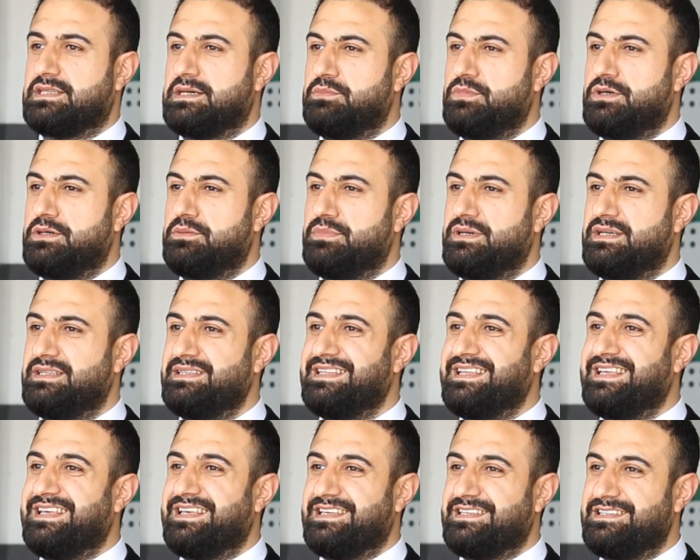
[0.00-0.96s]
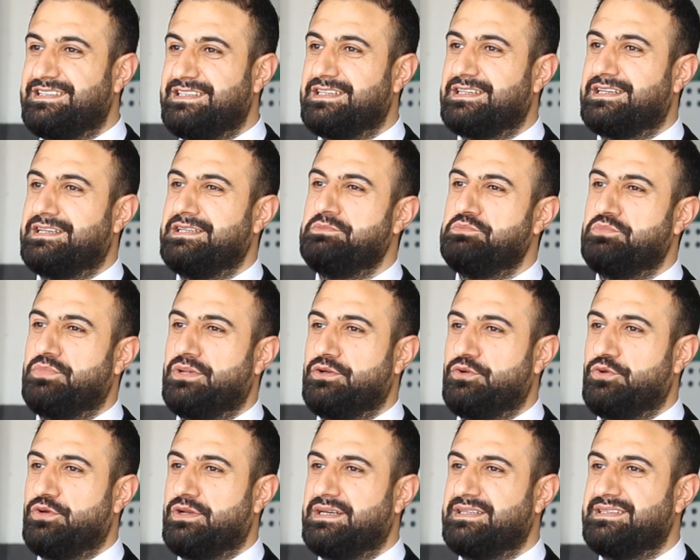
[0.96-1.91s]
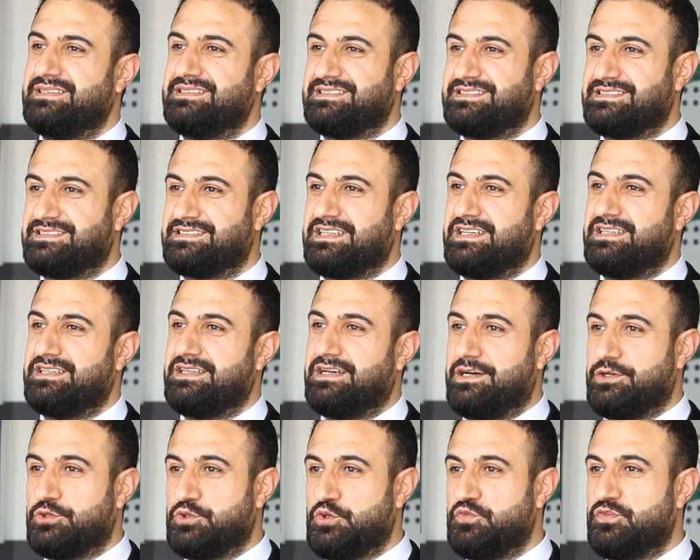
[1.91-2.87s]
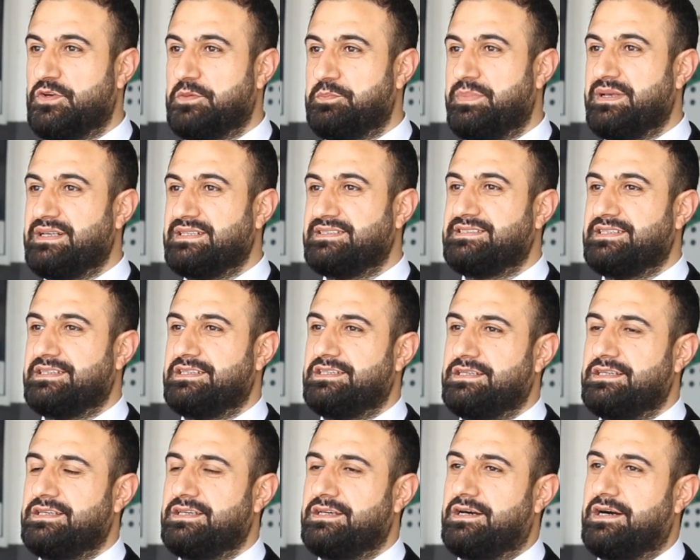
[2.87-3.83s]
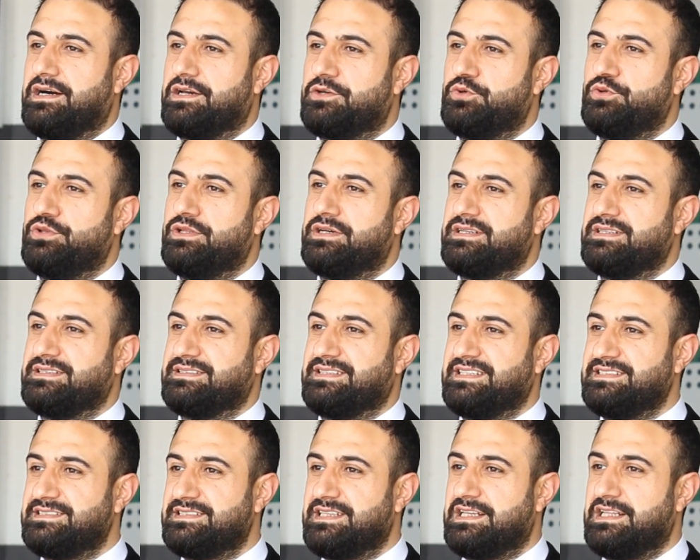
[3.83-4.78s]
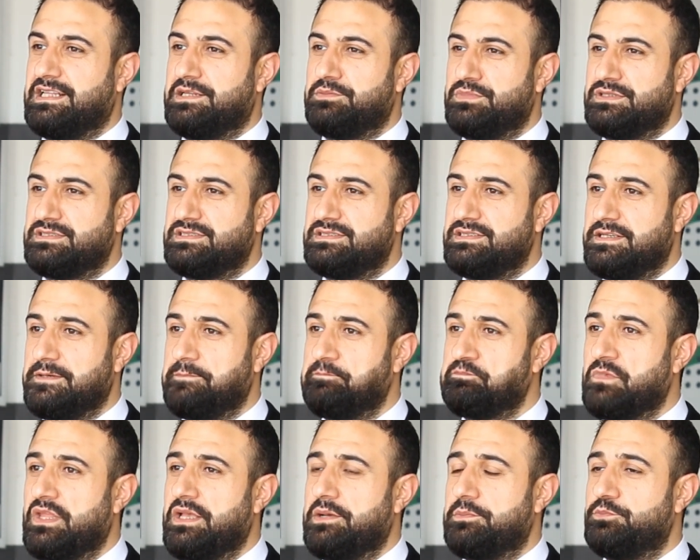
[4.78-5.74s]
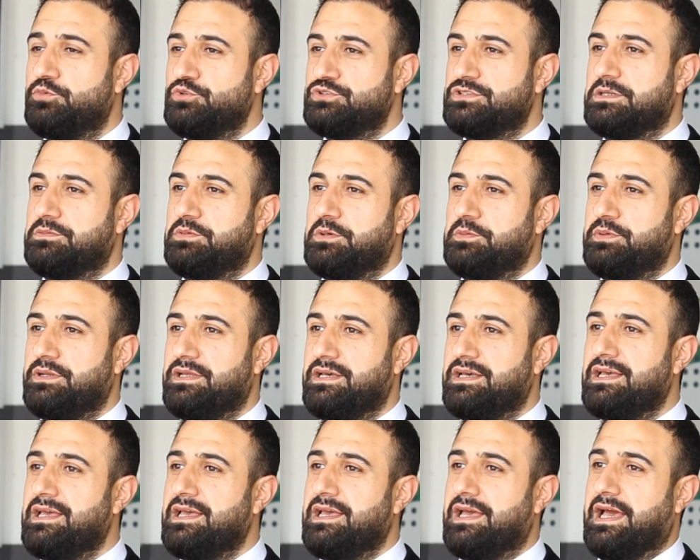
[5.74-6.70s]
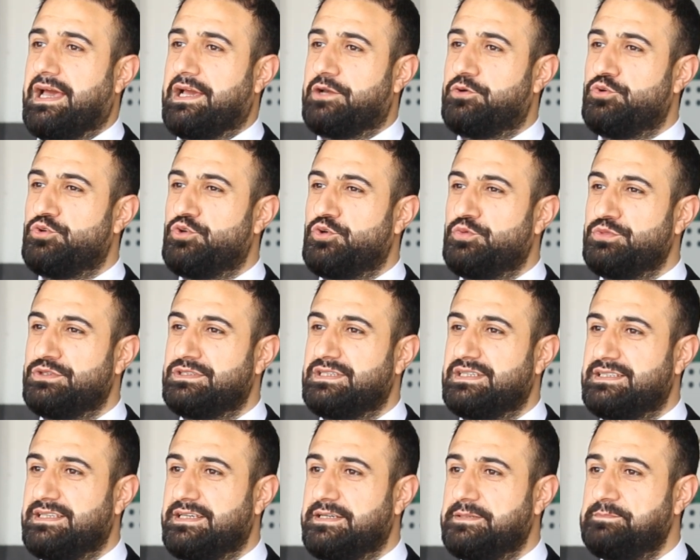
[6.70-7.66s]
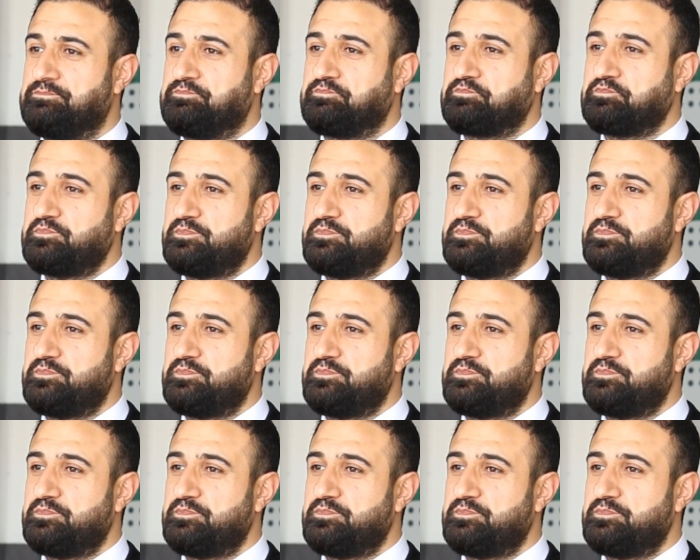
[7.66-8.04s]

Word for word: tamamen yerli mal olan Zana akü ve benzeri akülerin desteklenmesini bu sebeple ekonomide de